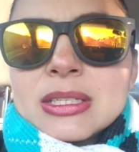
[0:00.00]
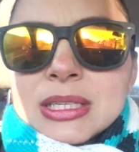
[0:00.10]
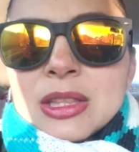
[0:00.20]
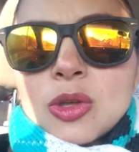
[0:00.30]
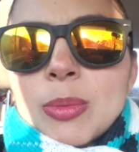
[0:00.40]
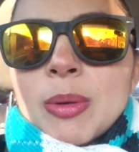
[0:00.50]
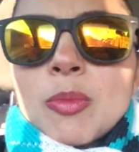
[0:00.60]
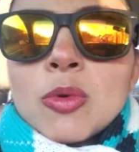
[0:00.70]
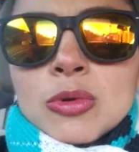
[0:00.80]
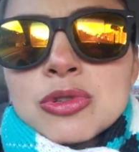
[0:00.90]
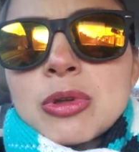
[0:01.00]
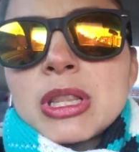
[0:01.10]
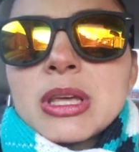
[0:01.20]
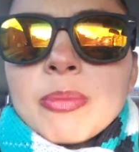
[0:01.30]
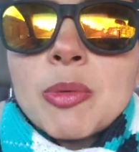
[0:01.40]
Se toma mucho el
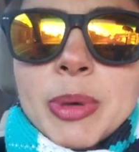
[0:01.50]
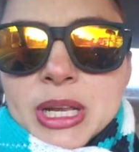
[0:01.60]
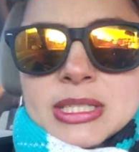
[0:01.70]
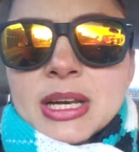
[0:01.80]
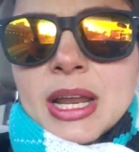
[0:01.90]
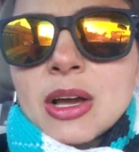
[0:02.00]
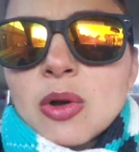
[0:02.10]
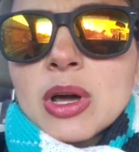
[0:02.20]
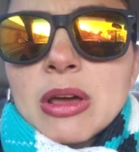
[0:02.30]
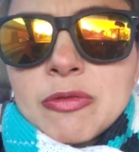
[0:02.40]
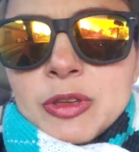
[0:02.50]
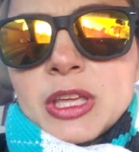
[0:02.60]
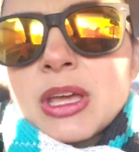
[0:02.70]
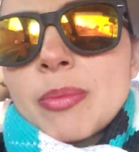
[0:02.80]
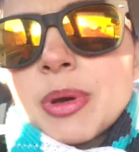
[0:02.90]
tiempo para hacer la
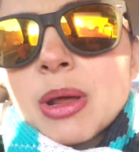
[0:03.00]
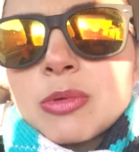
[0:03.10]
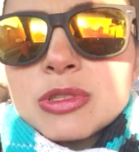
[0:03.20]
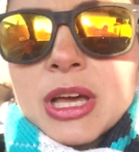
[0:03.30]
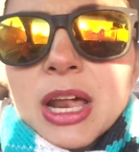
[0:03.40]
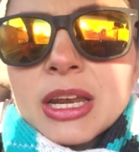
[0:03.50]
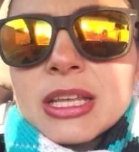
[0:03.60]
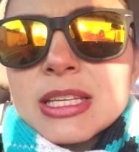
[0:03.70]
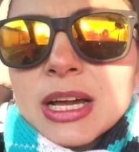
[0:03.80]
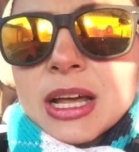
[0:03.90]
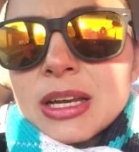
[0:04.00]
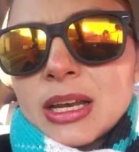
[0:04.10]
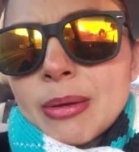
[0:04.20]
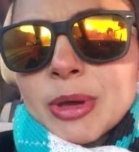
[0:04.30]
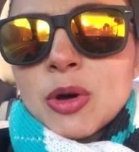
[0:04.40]
ecografía, para buscarle, sacarle
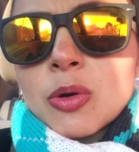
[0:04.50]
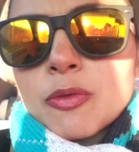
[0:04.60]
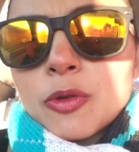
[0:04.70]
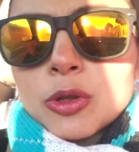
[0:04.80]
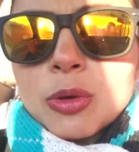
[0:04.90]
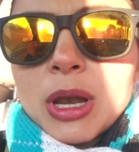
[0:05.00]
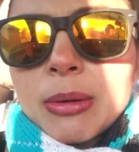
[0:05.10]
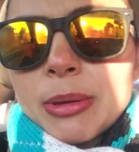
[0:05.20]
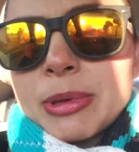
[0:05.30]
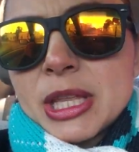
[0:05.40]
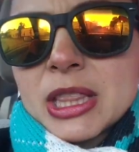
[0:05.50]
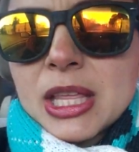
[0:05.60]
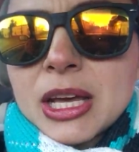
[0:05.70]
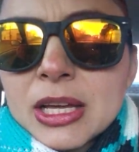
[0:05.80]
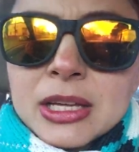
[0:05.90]
la mejor foto a la
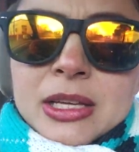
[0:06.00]
bebita.